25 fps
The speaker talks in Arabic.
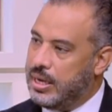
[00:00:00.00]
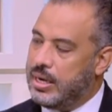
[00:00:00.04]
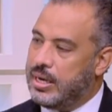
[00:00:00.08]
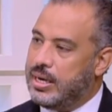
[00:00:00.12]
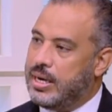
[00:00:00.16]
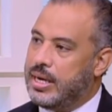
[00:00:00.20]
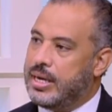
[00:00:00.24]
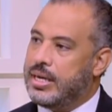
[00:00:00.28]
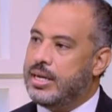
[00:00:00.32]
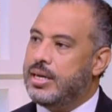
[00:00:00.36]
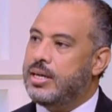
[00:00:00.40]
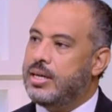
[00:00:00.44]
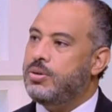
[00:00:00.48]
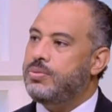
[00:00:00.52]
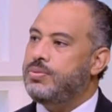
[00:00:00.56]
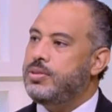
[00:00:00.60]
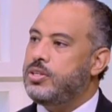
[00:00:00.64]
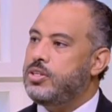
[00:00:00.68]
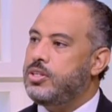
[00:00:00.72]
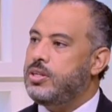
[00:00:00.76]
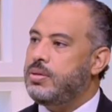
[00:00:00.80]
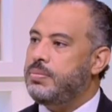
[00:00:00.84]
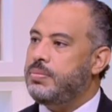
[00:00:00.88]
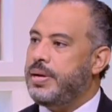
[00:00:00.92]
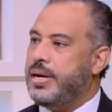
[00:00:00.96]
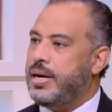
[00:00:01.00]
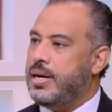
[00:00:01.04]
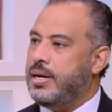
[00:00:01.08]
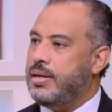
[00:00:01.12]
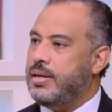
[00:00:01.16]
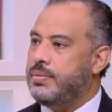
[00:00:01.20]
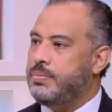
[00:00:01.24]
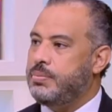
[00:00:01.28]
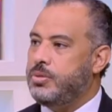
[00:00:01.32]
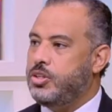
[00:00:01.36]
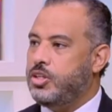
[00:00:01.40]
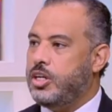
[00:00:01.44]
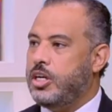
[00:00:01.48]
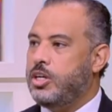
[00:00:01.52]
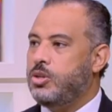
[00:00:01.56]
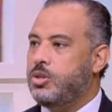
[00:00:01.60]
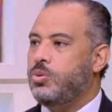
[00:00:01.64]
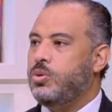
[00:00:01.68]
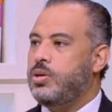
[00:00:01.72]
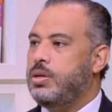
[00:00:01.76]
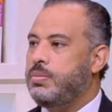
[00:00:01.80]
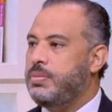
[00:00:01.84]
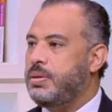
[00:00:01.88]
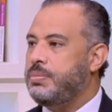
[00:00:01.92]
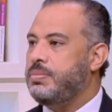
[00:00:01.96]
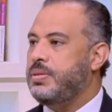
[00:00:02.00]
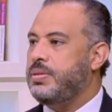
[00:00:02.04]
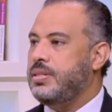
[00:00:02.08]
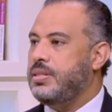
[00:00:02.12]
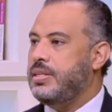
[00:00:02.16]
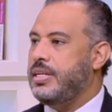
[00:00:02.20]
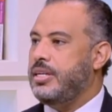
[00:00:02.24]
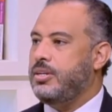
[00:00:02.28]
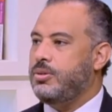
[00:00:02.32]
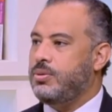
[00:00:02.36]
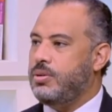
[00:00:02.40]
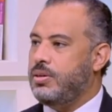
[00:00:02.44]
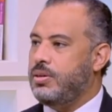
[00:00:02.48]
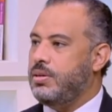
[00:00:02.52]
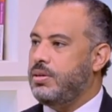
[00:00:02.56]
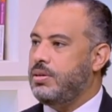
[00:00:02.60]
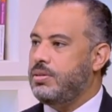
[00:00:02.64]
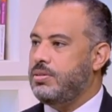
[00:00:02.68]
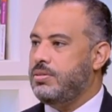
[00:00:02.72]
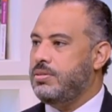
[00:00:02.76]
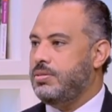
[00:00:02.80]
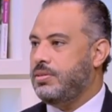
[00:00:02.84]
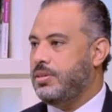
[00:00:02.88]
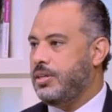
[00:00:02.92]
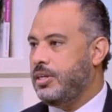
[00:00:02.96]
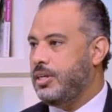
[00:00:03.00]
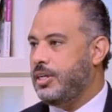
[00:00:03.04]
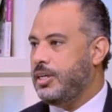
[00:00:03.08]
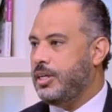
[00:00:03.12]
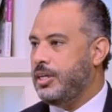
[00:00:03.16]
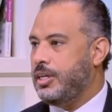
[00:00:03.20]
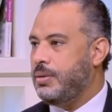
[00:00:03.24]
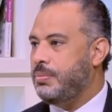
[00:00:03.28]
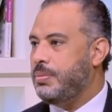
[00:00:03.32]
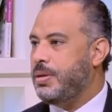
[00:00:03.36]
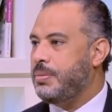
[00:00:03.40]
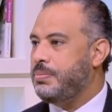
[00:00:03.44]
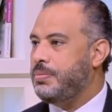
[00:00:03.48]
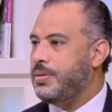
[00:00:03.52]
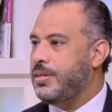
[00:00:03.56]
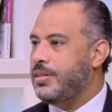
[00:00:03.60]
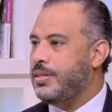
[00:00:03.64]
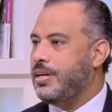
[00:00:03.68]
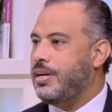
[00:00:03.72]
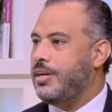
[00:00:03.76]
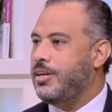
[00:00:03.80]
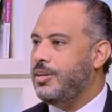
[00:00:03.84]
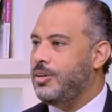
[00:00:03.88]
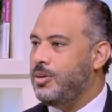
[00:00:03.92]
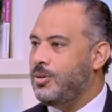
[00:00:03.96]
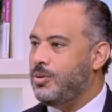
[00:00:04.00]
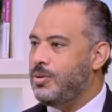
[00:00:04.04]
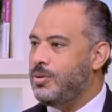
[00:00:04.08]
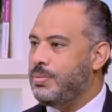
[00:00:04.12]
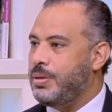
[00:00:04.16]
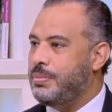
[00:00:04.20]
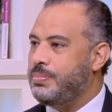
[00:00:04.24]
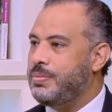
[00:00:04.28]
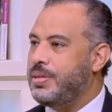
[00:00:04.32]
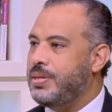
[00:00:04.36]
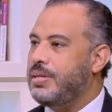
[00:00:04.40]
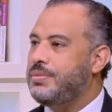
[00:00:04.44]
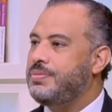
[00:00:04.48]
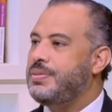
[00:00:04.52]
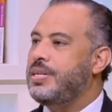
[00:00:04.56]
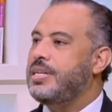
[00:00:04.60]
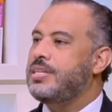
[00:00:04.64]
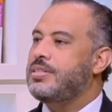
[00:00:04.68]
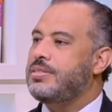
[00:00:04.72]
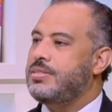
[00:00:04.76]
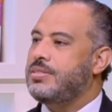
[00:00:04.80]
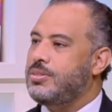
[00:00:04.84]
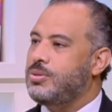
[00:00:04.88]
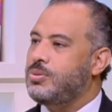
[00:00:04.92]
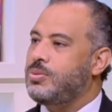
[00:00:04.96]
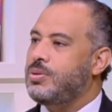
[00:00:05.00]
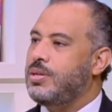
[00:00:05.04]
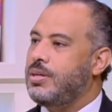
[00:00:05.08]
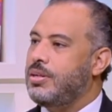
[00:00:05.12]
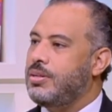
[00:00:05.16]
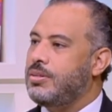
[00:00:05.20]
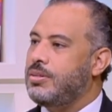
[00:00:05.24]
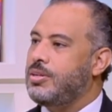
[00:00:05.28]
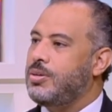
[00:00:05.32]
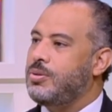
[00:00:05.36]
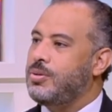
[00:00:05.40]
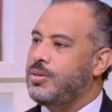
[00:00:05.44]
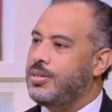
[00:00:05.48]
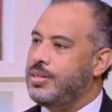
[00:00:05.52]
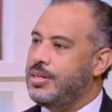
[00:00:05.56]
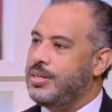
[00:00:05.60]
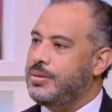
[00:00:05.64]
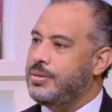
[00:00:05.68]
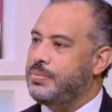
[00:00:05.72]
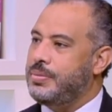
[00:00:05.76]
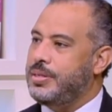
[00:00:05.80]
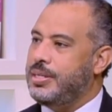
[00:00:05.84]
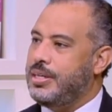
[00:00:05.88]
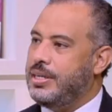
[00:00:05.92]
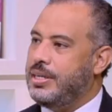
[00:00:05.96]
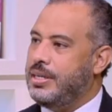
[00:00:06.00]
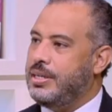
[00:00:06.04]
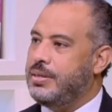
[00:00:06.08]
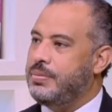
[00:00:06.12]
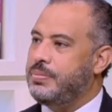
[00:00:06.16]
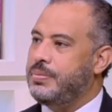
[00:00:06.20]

لكن لو في اشتباه مش هيدخل المبنى التاني هو خلاص المبنى ده اللي هو مبنى الفرز والطوارئ بيح...